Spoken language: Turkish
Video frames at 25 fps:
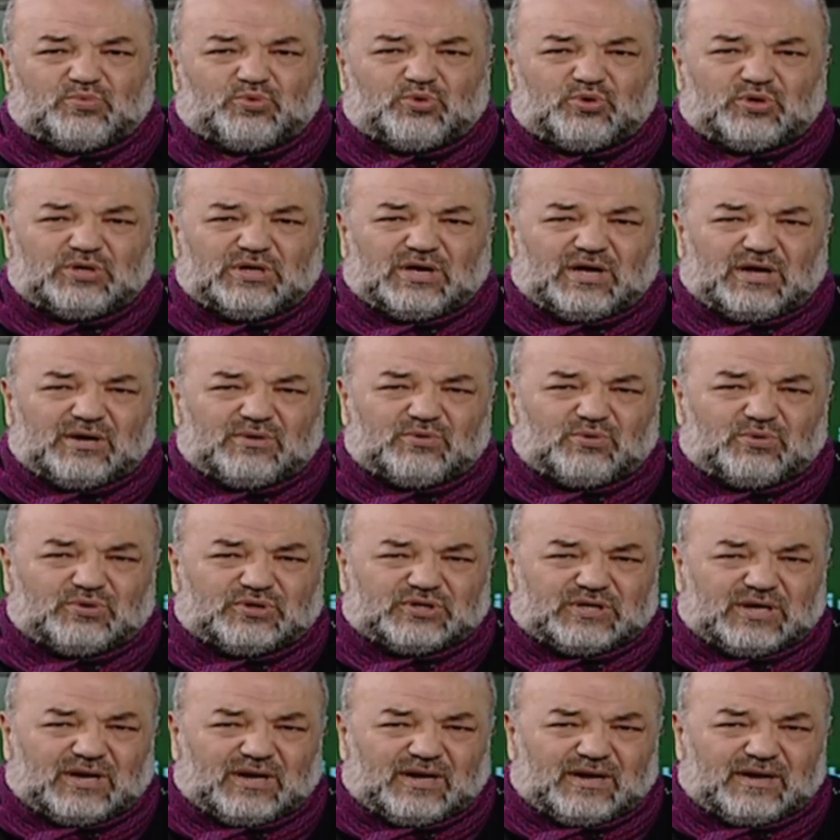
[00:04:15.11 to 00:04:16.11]
dünyanın
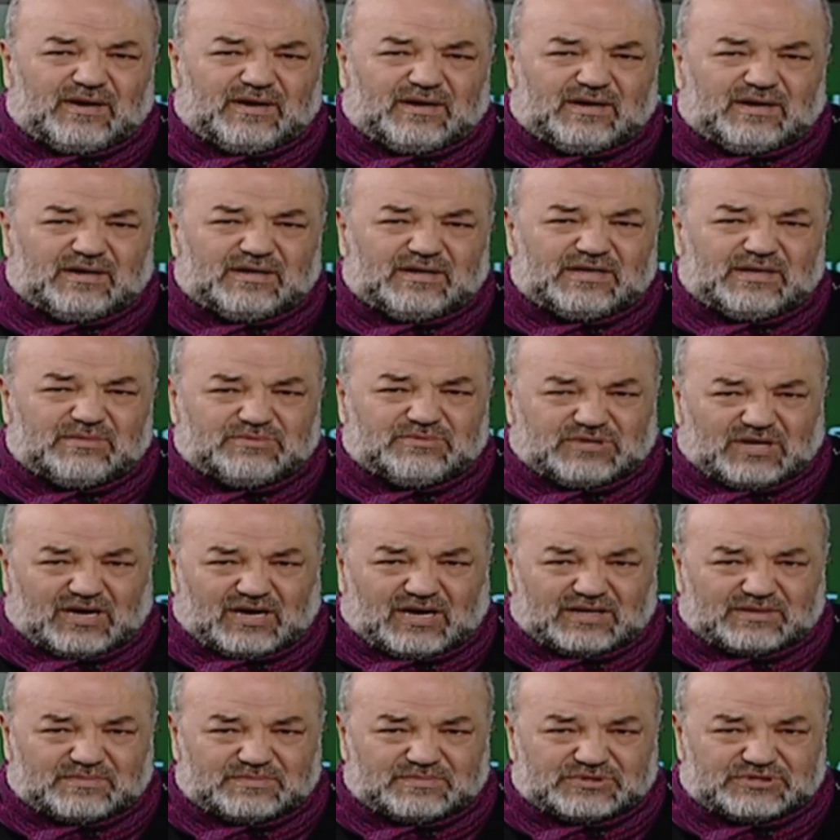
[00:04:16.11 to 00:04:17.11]
ülkeleri imza
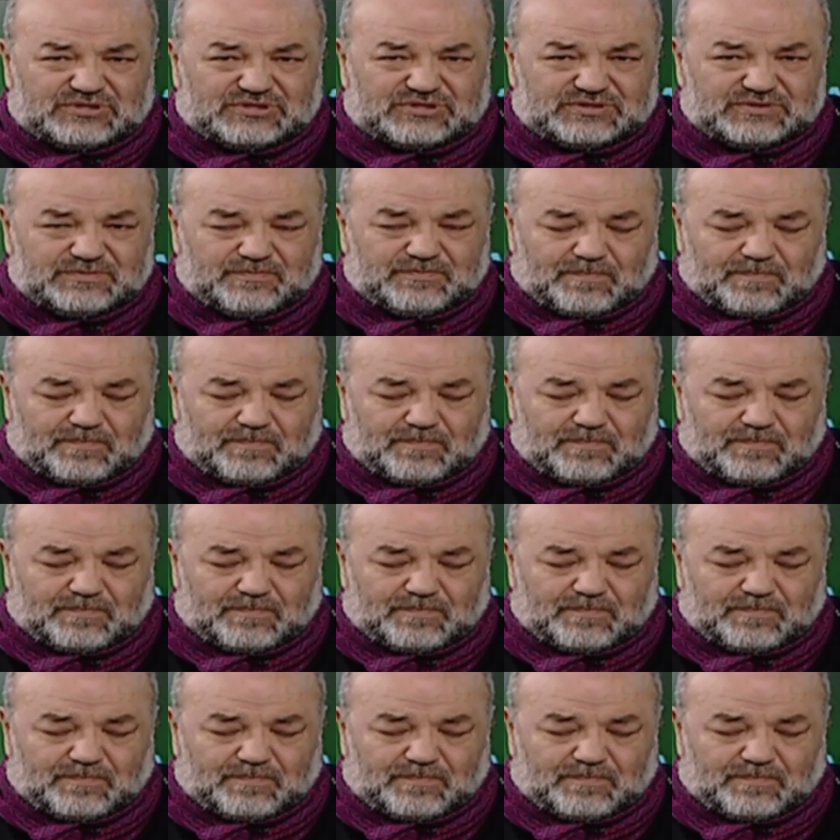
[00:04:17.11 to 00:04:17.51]
atmış.